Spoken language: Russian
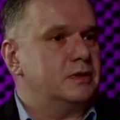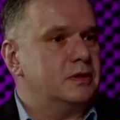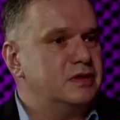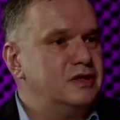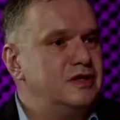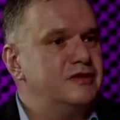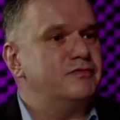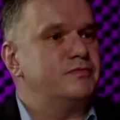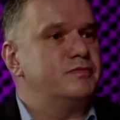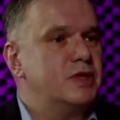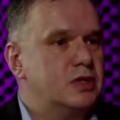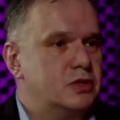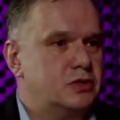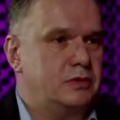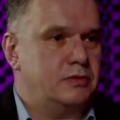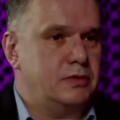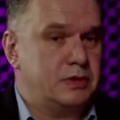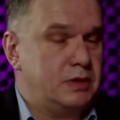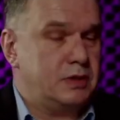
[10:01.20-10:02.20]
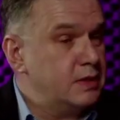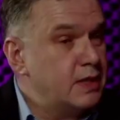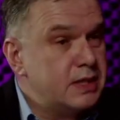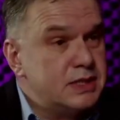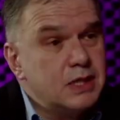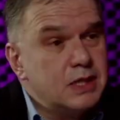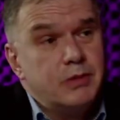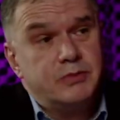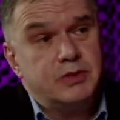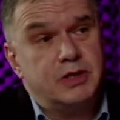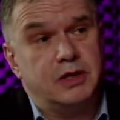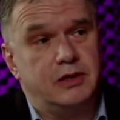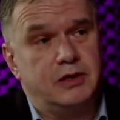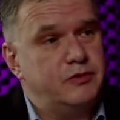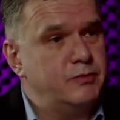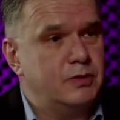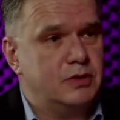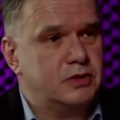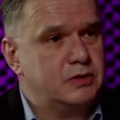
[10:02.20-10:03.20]
не вмешивался, на самом деле
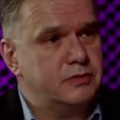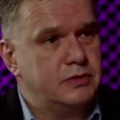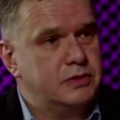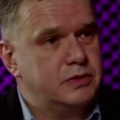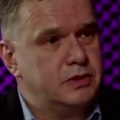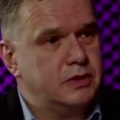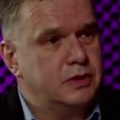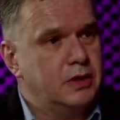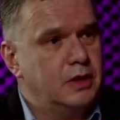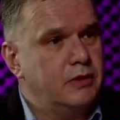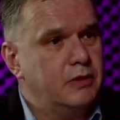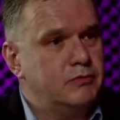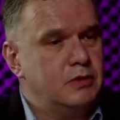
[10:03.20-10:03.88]
не вмешивался.